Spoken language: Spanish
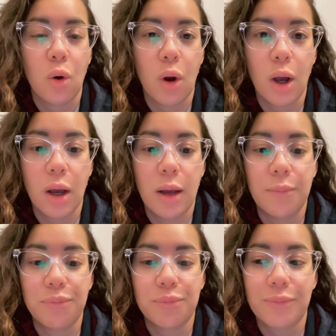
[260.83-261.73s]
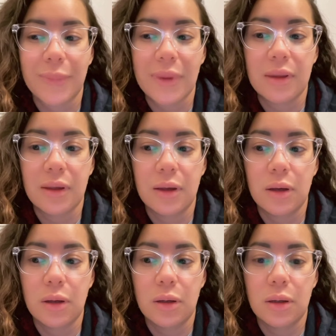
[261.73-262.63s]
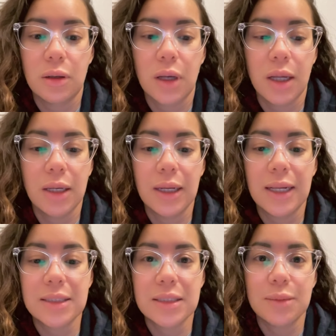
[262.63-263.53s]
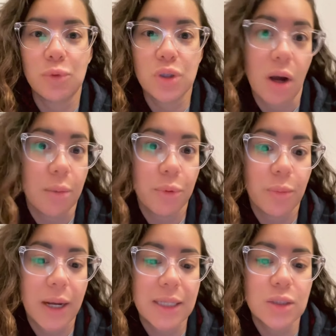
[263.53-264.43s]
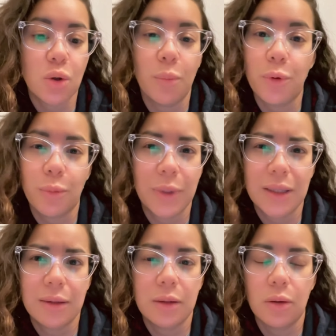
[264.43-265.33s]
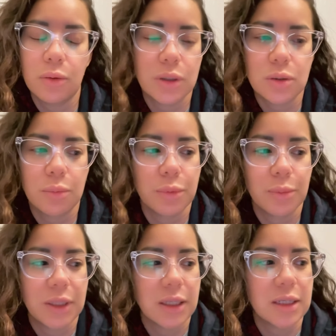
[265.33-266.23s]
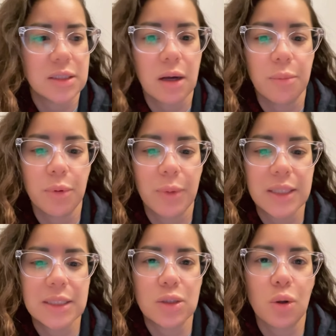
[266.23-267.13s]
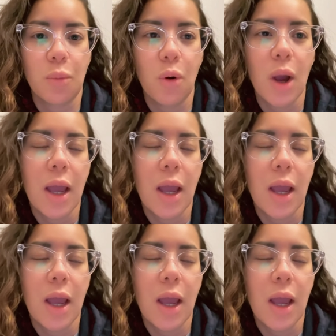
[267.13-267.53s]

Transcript: ah, en inglés decimos compromise, compromet no, no es comprometer, es compromise, es como